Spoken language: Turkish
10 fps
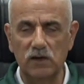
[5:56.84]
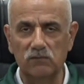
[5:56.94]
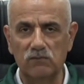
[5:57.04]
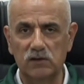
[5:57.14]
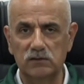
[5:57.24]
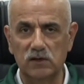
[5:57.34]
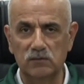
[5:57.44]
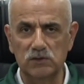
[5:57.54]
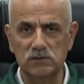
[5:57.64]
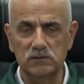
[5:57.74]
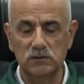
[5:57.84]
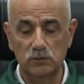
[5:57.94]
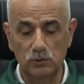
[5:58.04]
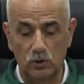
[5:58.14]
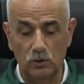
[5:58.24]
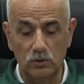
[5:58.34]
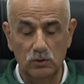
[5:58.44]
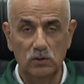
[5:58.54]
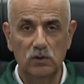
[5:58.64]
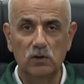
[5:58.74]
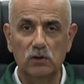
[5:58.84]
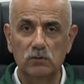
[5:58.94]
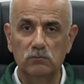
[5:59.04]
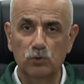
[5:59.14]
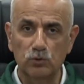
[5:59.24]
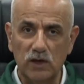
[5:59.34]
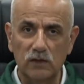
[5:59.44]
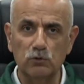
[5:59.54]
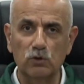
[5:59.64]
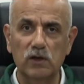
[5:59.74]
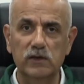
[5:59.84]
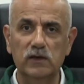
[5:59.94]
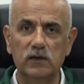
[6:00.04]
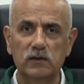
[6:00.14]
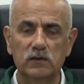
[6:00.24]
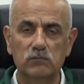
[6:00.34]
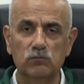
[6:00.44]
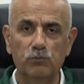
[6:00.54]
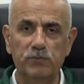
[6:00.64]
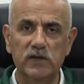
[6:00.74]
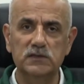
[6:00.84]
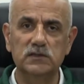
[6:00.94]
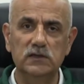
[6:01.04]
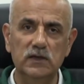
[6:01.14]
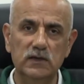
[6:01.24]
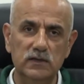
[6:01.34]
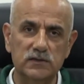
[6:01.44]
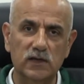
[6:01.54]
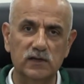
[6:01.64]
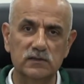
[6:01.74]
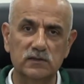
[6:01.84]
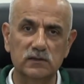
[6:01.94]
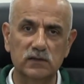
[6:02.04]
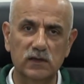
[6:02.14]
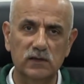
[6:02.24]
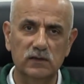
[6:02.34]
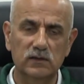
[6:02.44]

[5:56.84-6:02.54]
envanterimiz yok. Bundan dolayı bu beş il içerisinde